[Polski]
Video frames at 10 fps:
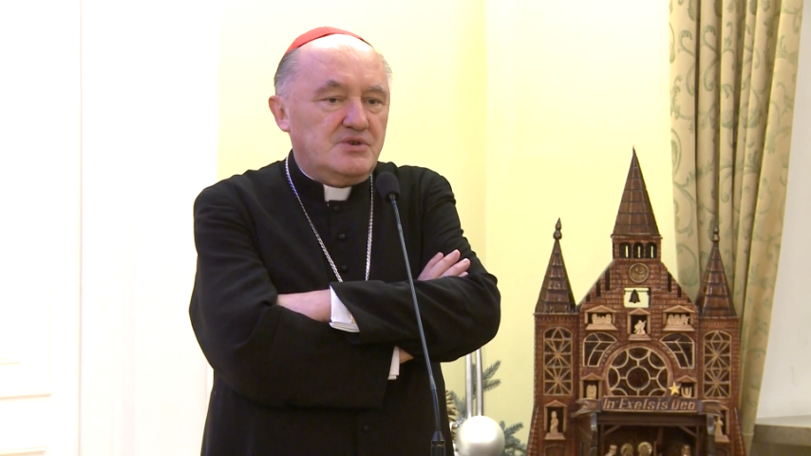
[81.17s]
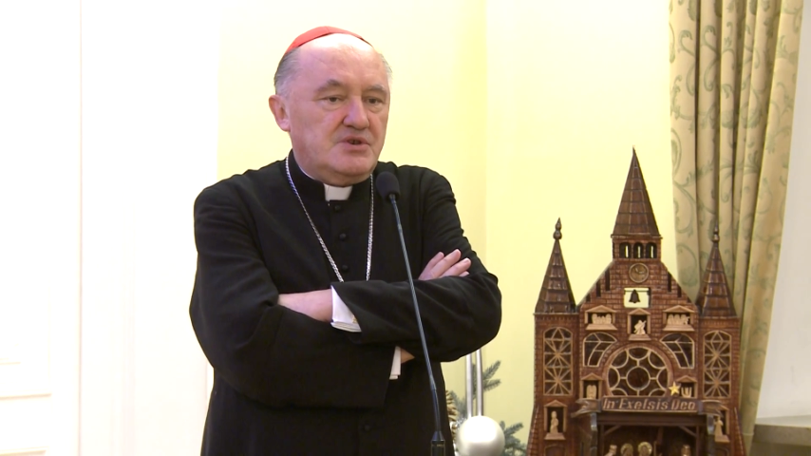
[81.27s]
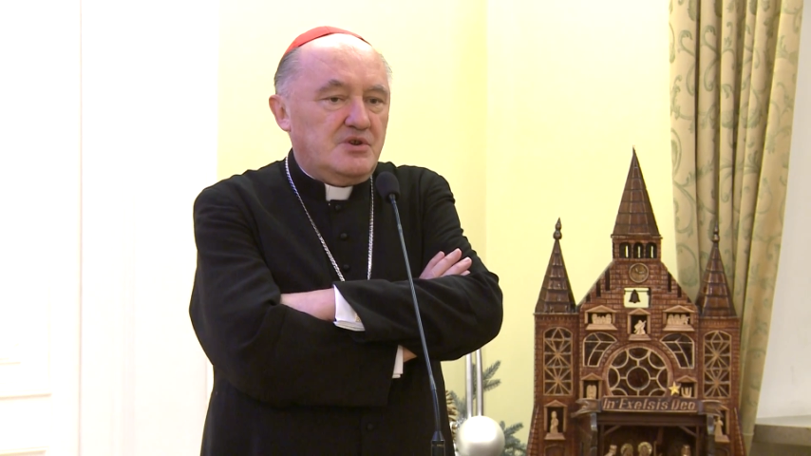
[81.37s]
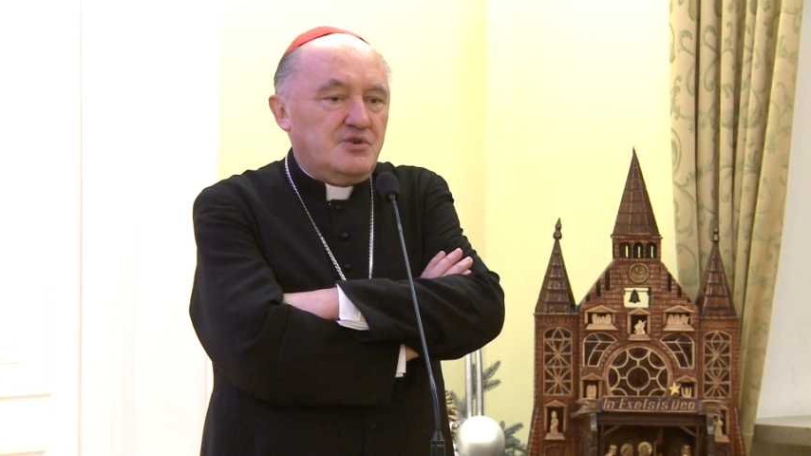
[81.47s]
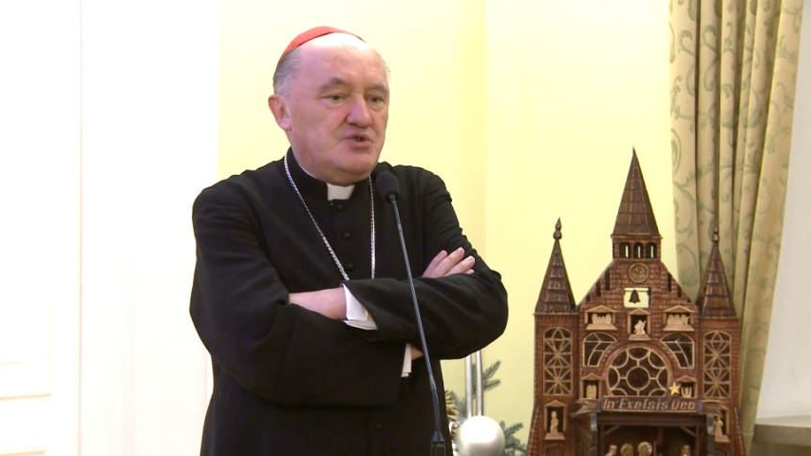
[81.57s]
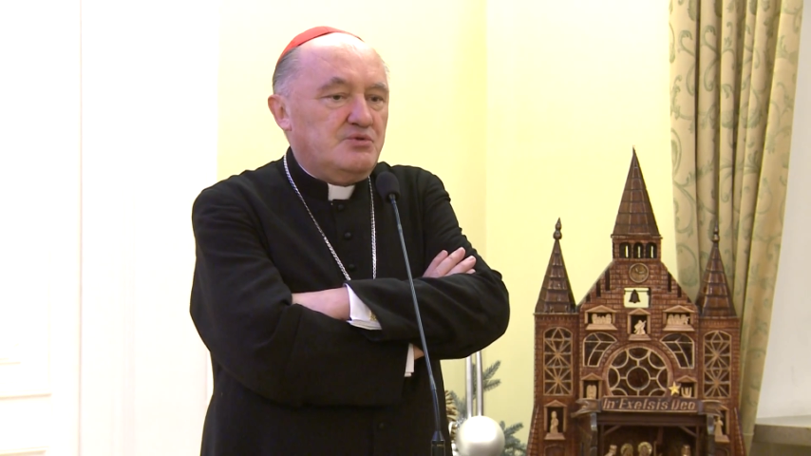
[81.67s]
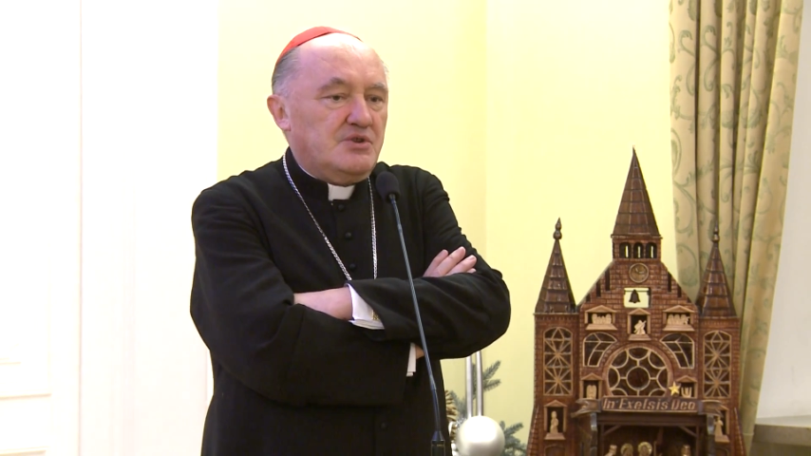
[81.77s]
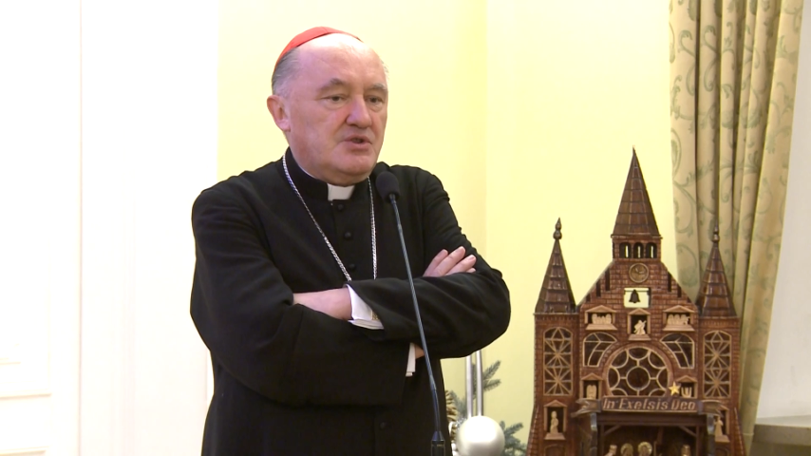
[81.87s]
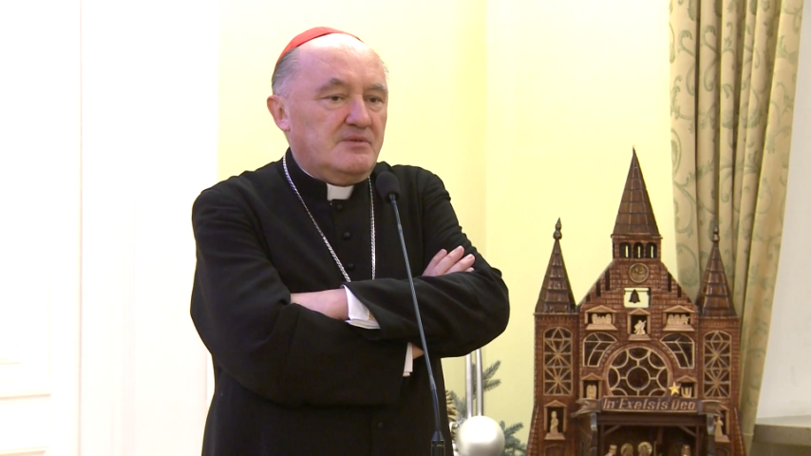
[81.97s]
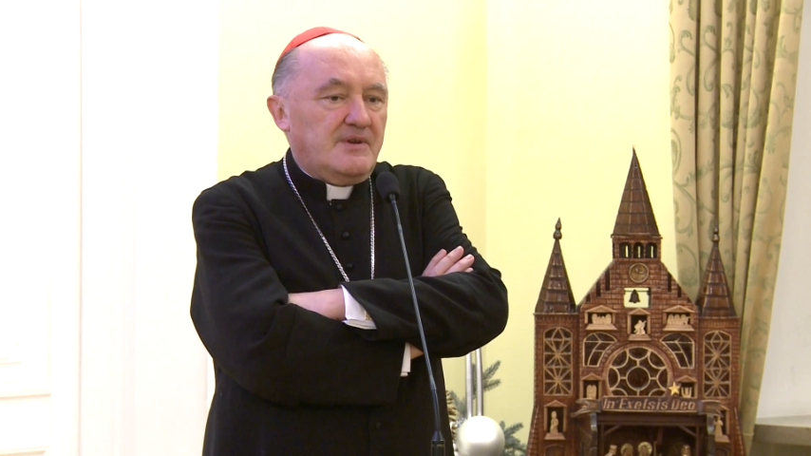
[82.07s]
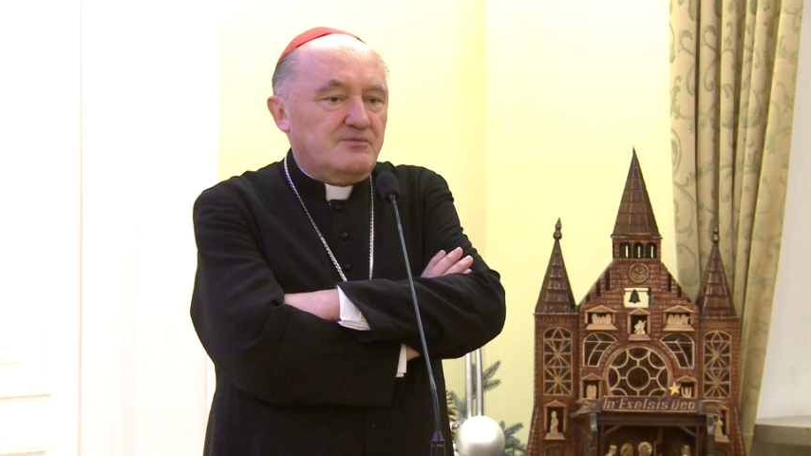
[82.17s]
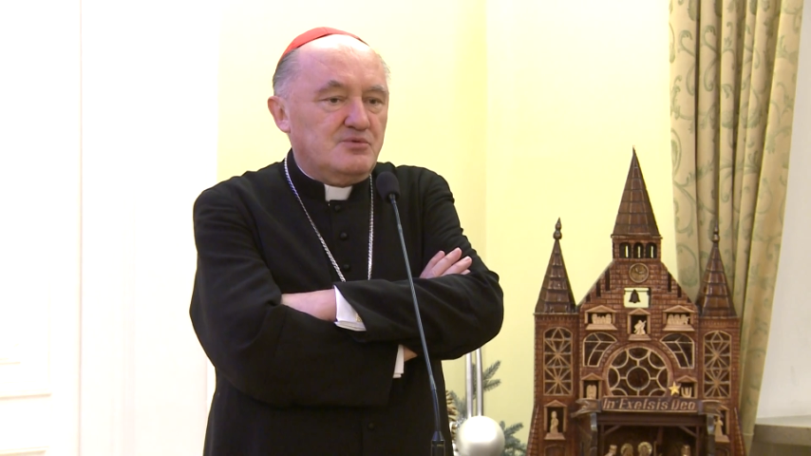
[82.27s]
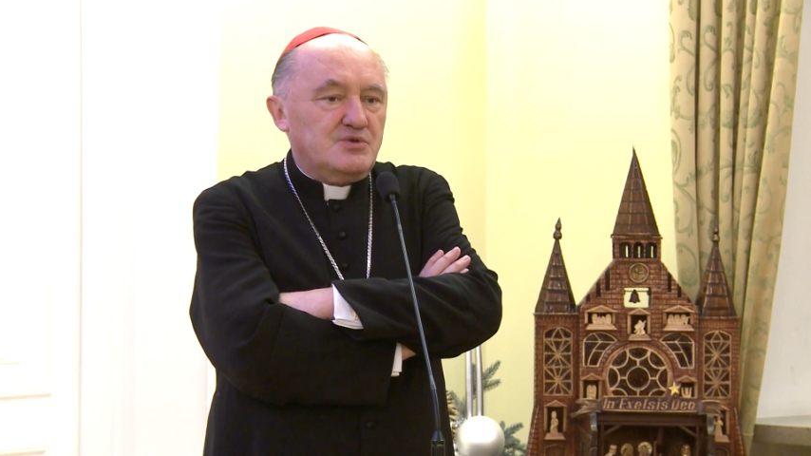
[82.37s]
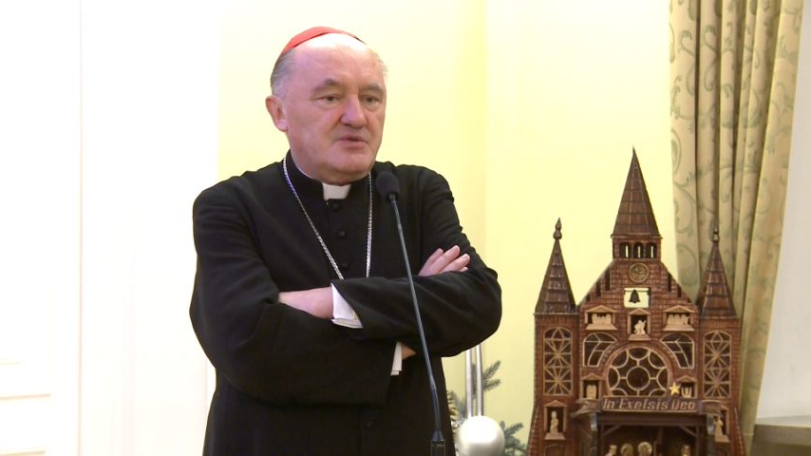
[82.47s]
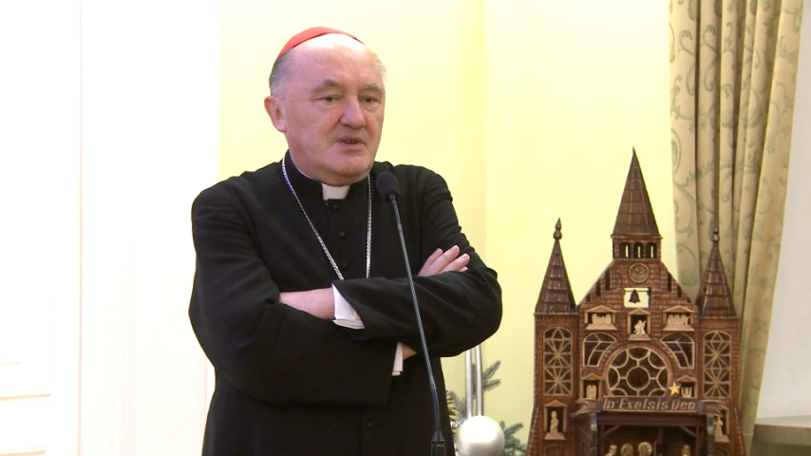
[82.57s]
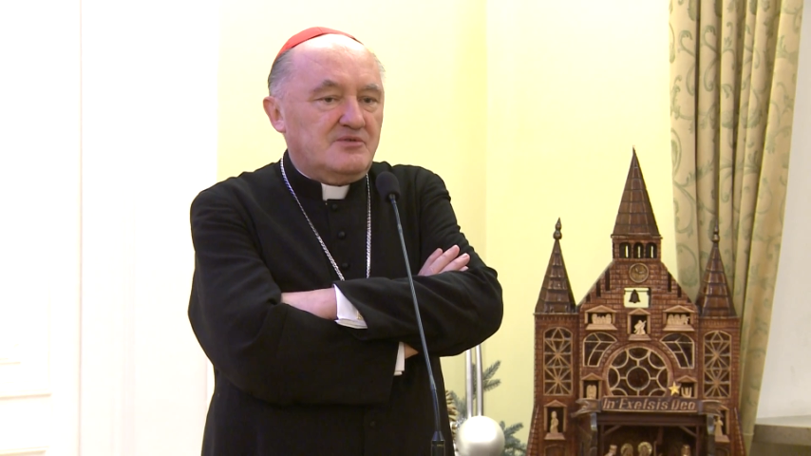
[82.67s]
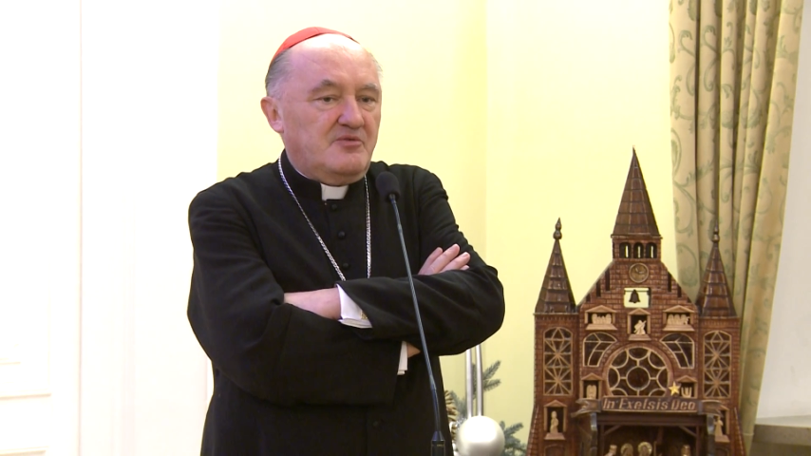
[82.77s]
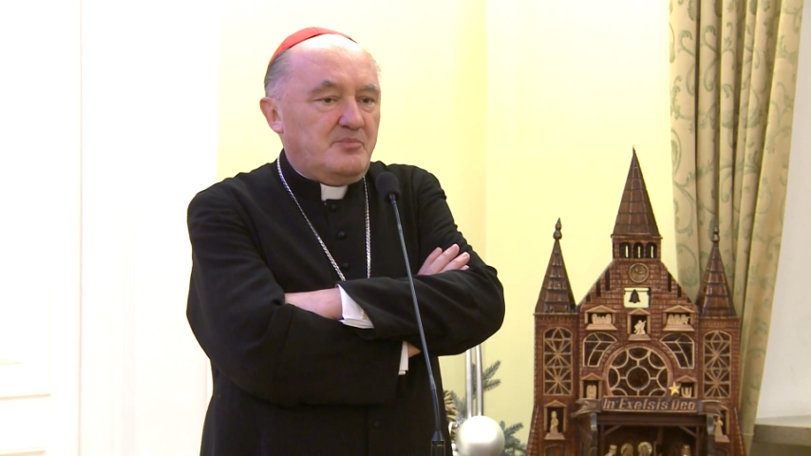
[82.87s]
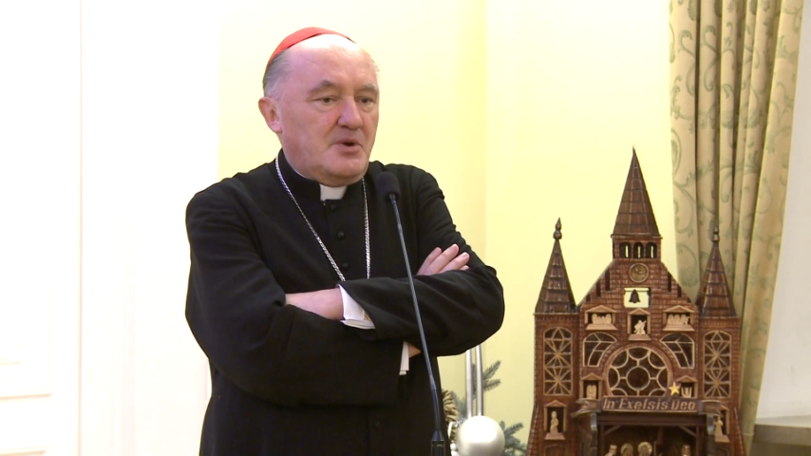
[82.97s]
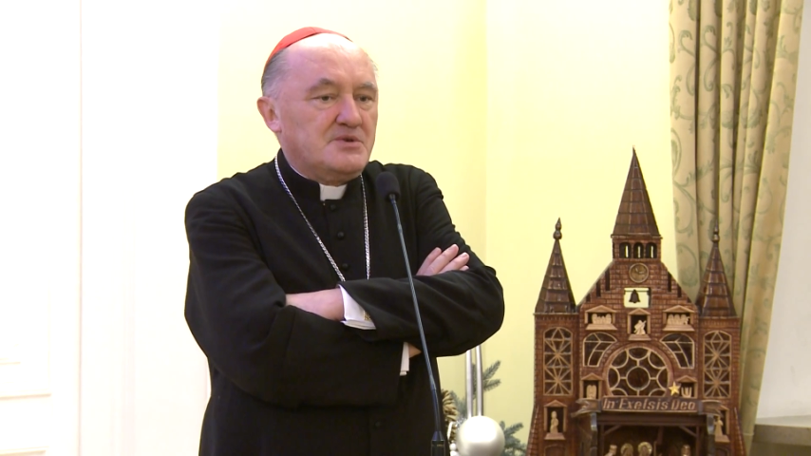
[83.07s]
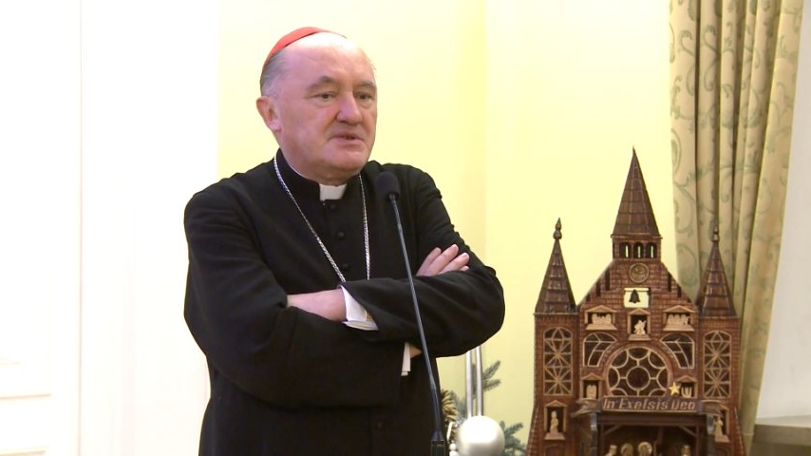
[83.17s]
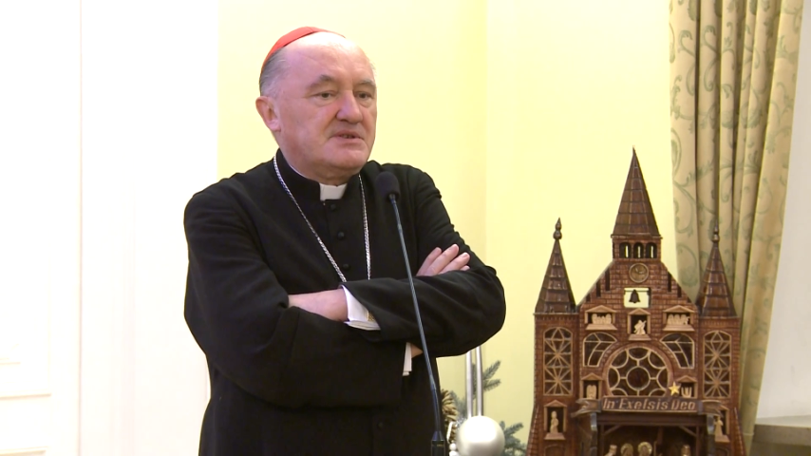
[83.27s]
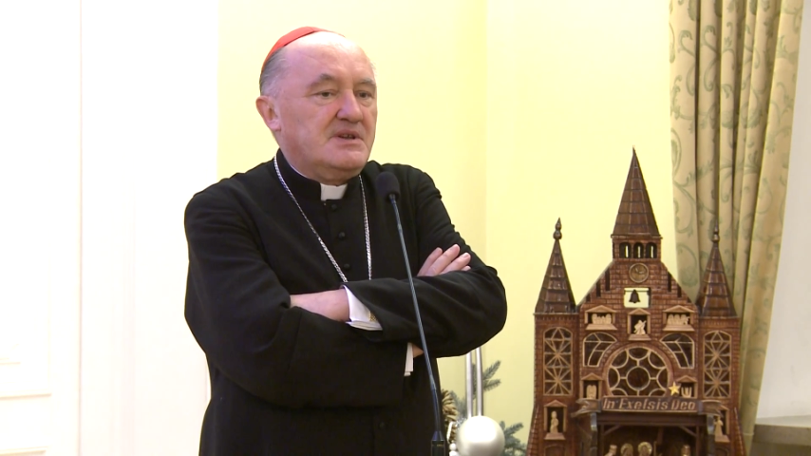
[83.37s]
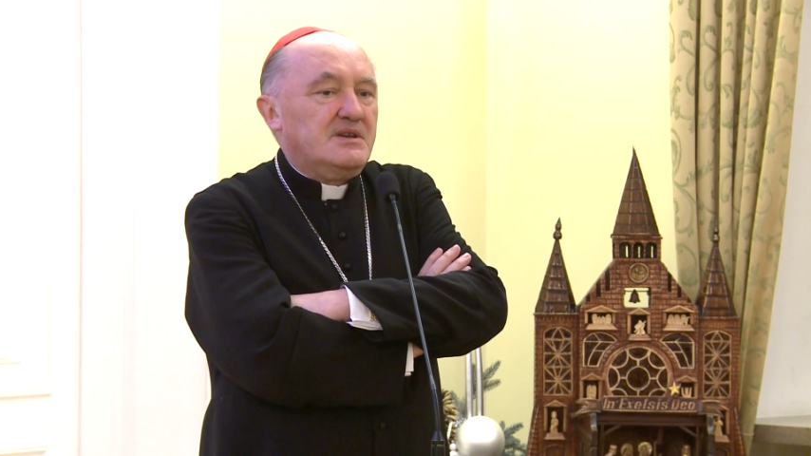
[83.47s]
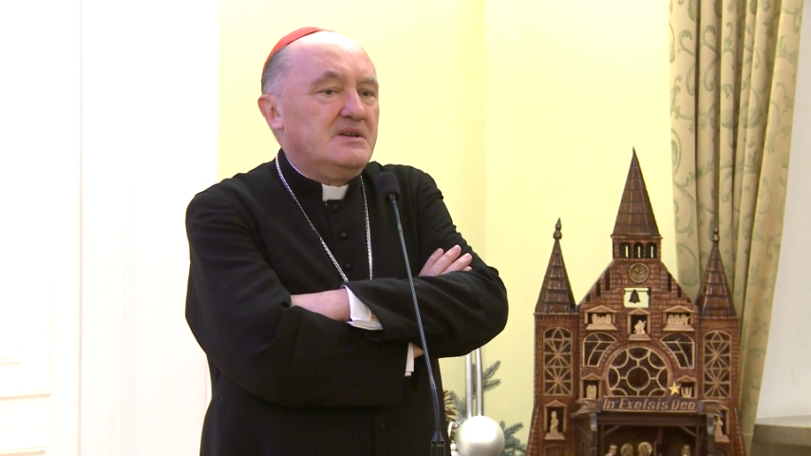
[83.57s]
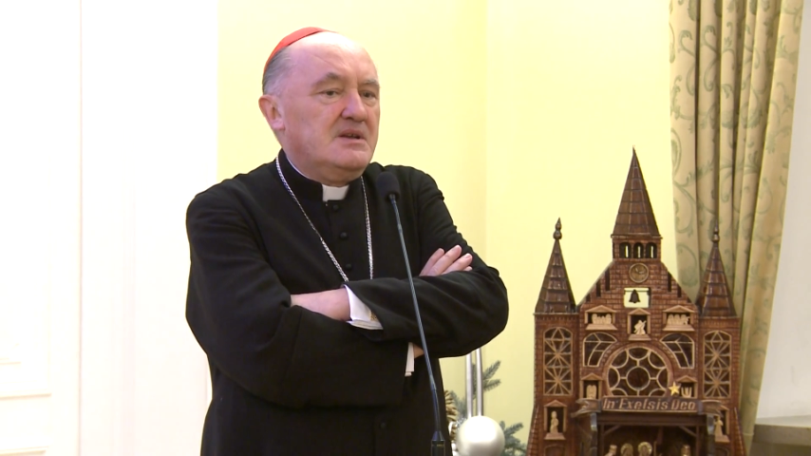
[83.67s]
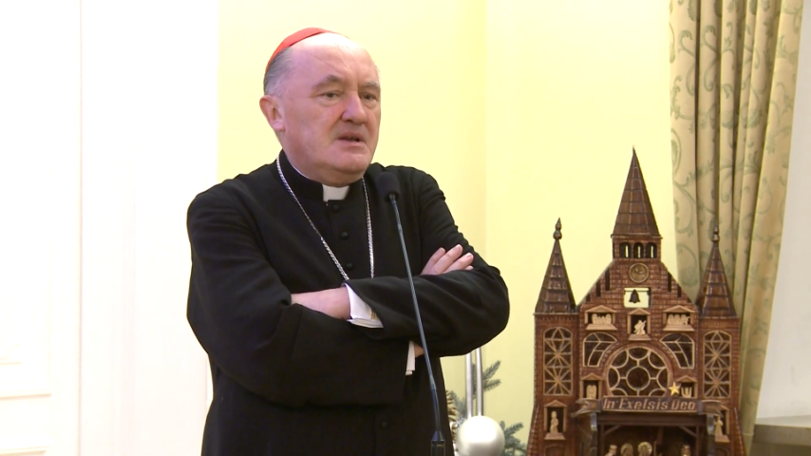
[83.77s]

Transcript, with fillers: gdzie się rodziła odnowa w Duchu Świętym w Polsce,